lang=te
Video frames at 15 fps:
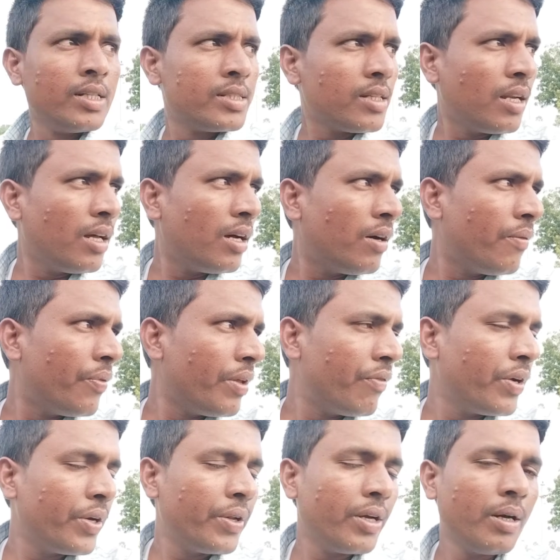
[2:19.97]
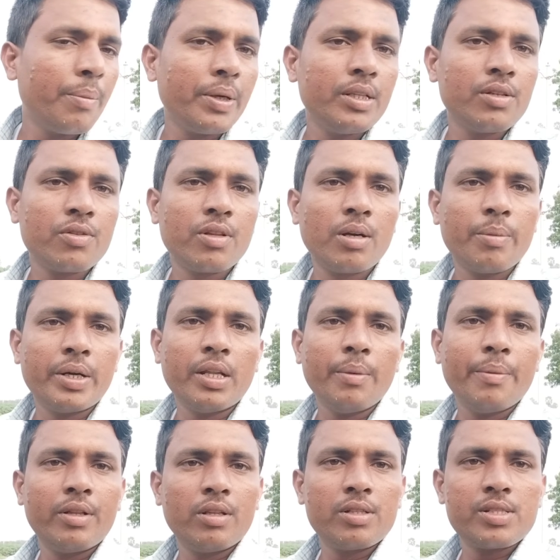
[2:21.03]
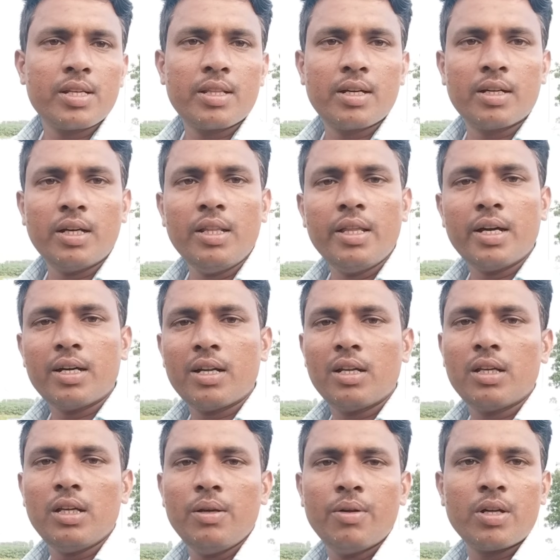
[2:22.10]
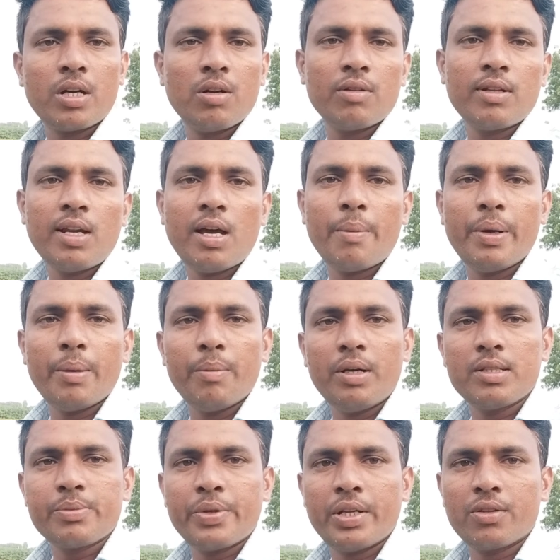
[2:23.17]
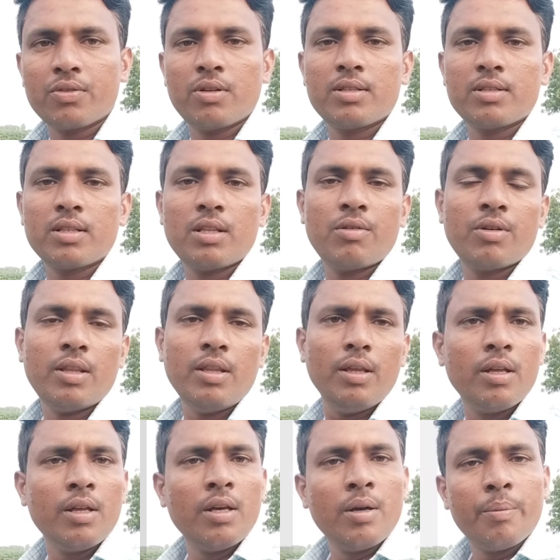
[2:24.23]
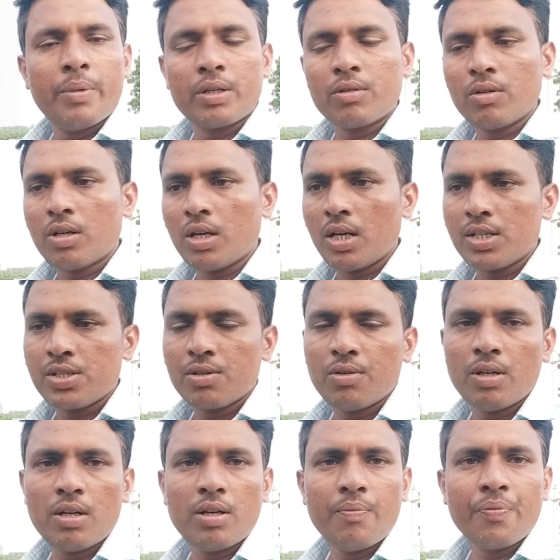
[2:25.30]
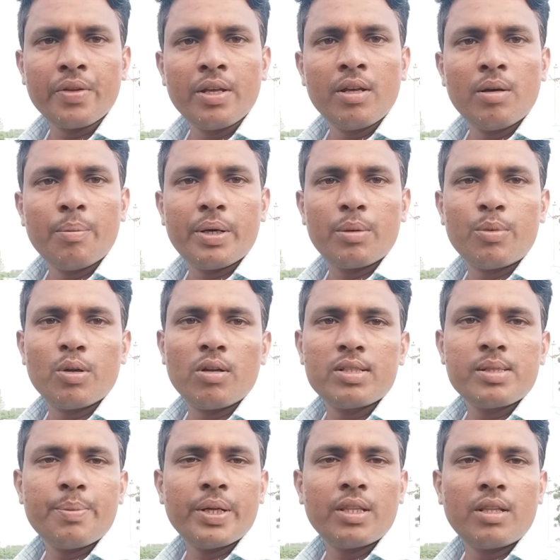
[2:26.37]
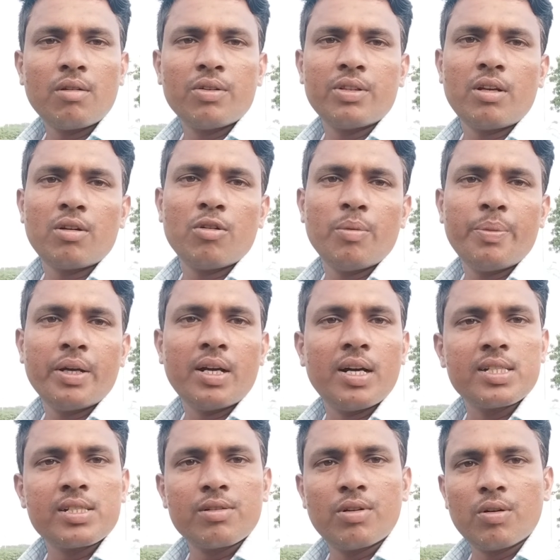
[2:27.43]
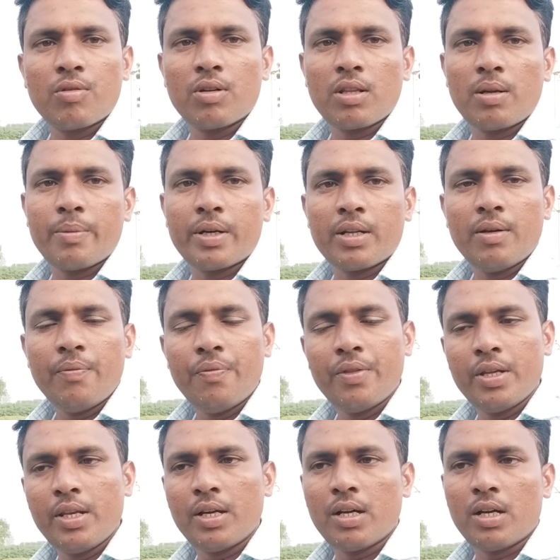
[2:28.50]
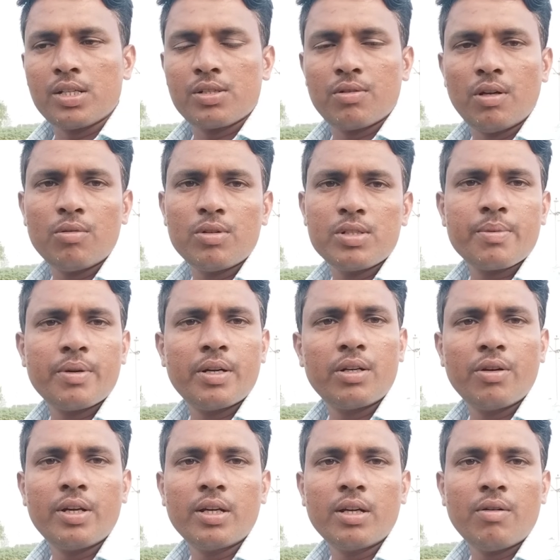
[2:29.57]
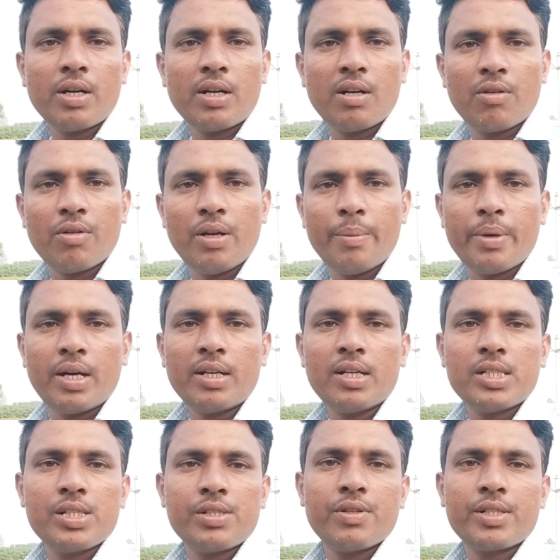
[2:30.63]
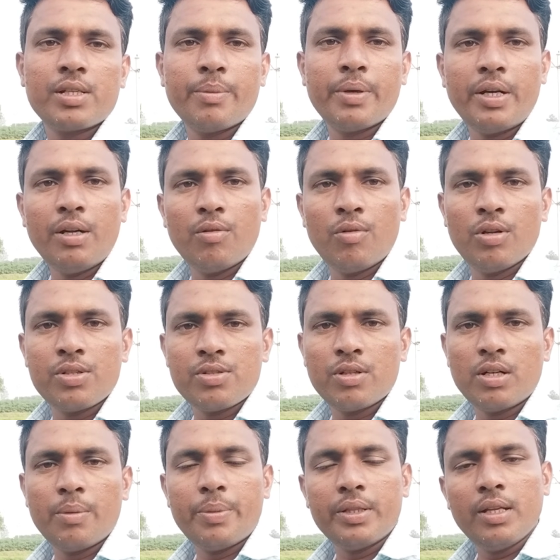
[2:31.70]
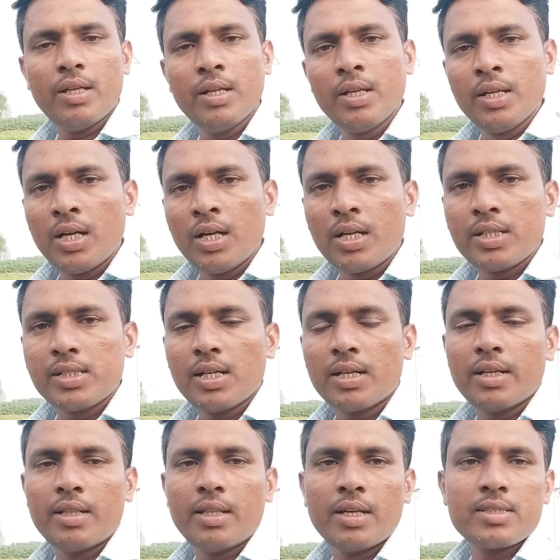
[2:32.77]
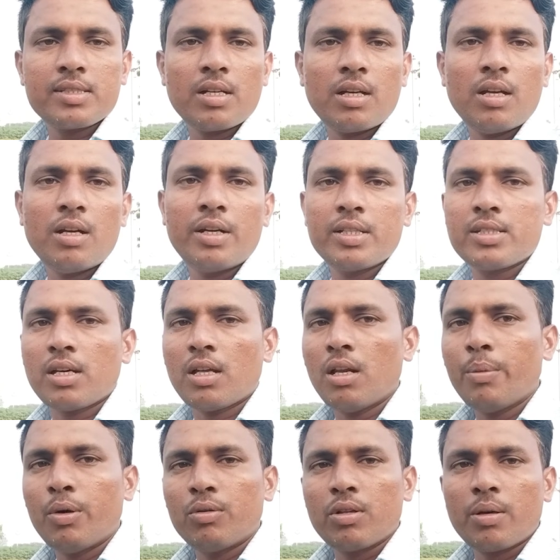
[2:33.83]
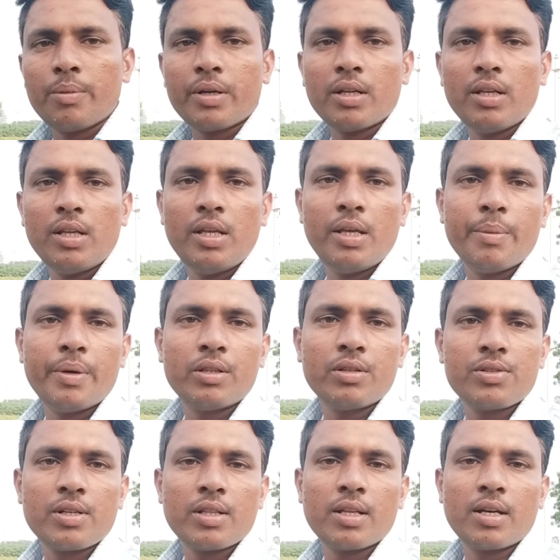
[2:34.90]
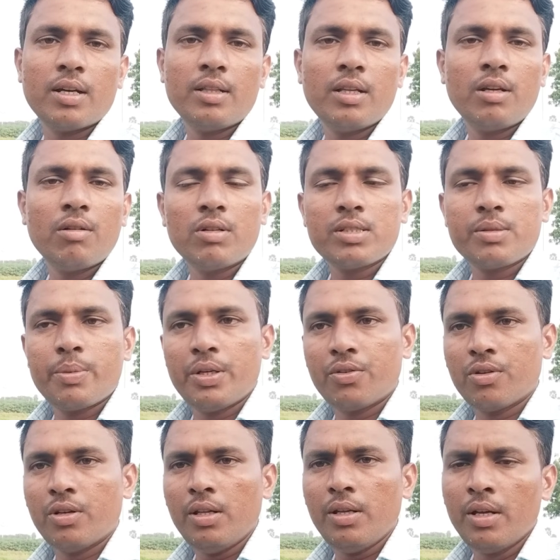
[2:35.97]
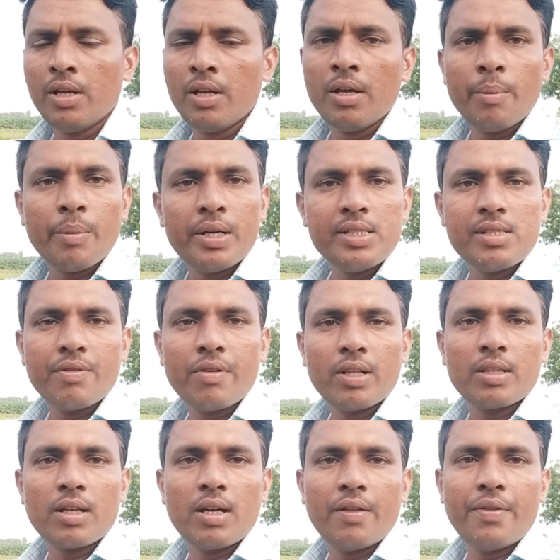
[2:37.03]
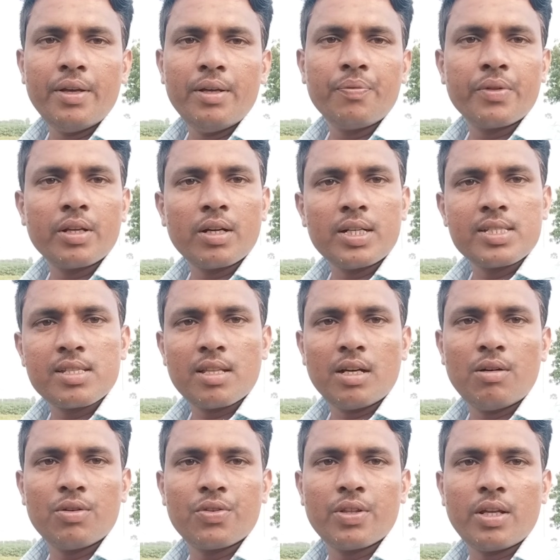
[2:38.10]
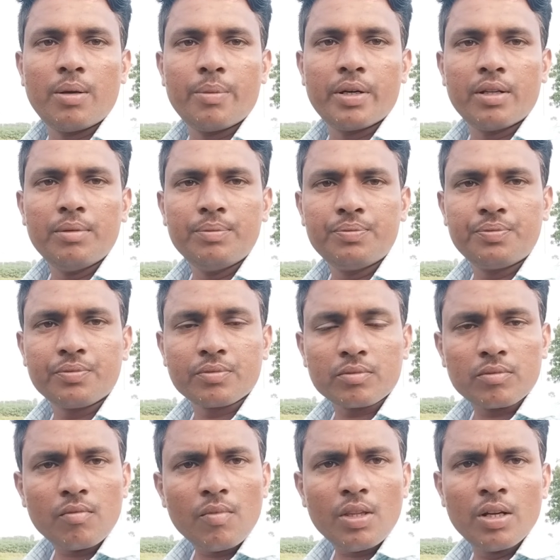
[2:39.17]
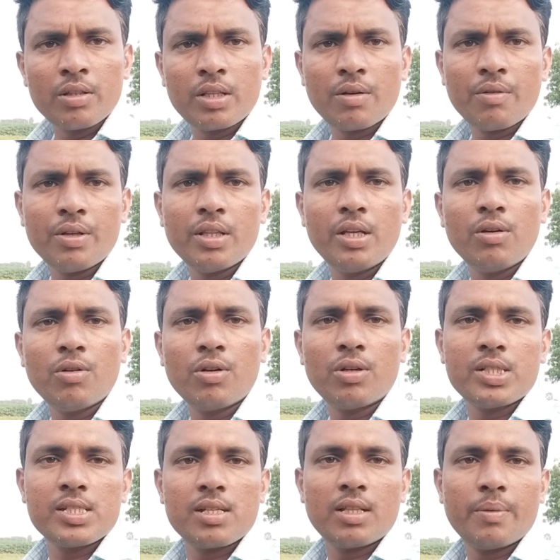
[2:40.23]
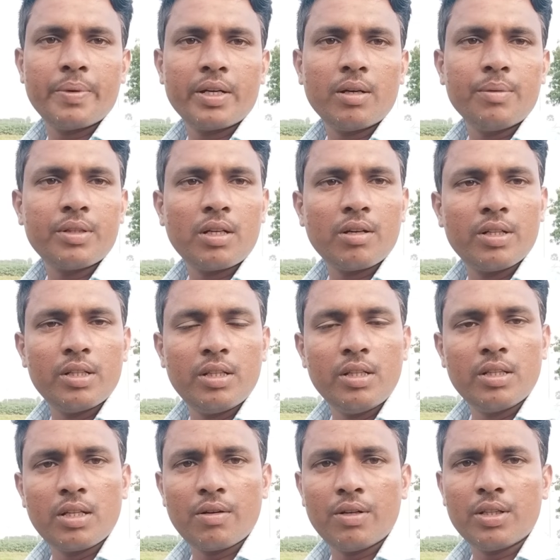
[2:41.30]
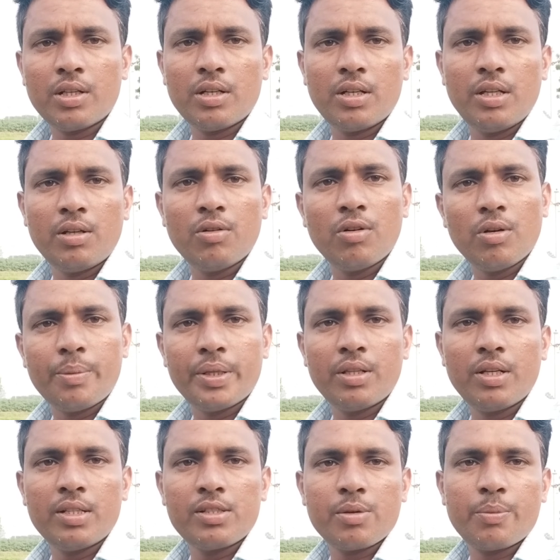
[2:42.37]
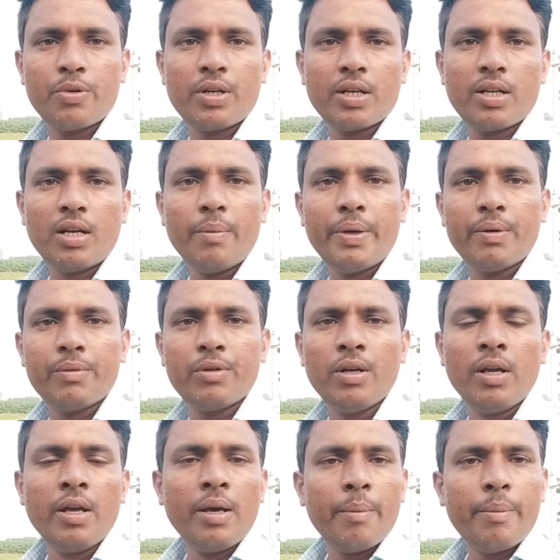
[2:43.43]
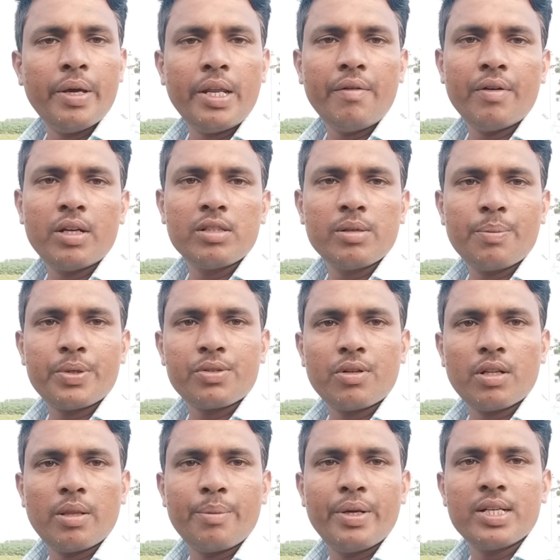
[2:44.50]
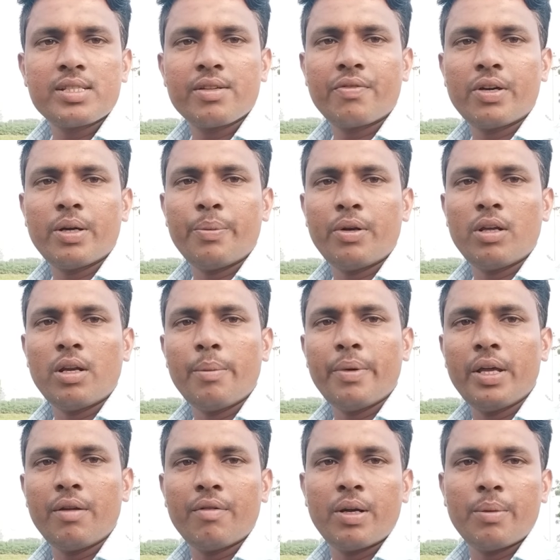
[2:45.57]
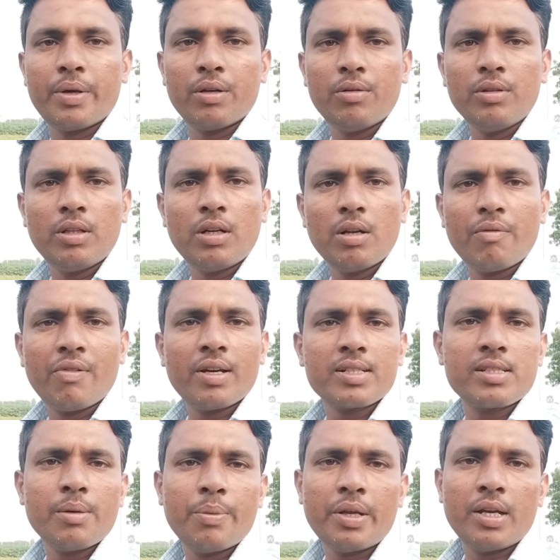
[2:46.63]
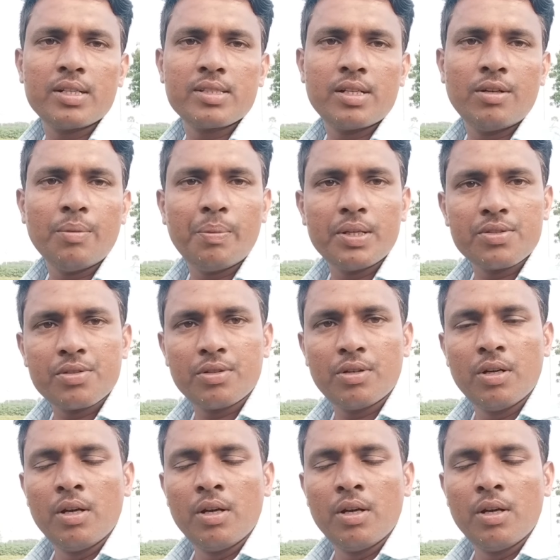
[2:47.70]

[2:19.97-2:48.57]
చాలా ఎఫెక్టివ్గా పనిచేస్తుంది అనమాట ఈ మందు వేసుకోవాల్సి అయితే కనుక ఇది ఎకరానికి రెండు వందల యాభై ఎంఎల్ స్ప్రే వేసుకోవాల్సి అయితే ఉంటుంది మనకు కాస్ట్ కూడా పదమూడు నుంచి పద్నాలుగు వందల లోపు కాస్ట్ కూడా ఉంటుంది అనమాట దీని కాస్ట్ కూడా కొంచెం అటు ఇటుగా అక్కడ ఉన్న మార్కెట్ సిచ్యువేషన్ బట్టి ఉండొచ్చు కాకపోతే రిజల్ట్ అయితే చాలా అంటే చాలా బాగుందన్నమాట ఈ మందు అయితే కనుక దీన్ని కూడా స్ప్రే చేసుకోండి మంచి ఫలితాలు అయితే ఖచ్చితంగా వస్తాయన్నమాట తర్వాత ఇంకోటి వచ్చేసి మనకు దీని తర్వాత ఇంకో మంది చెప్పుకుంటే కనుక మనము మేరీవాన్ అని చెప్పేసి ఉంటుంది బీఎస్ఎఫ్ కంపెనీలోనే మేరీవాన్ మనకు దీంట్లో ఫ్లక్సా పరాక్సైడ్ ప్లస్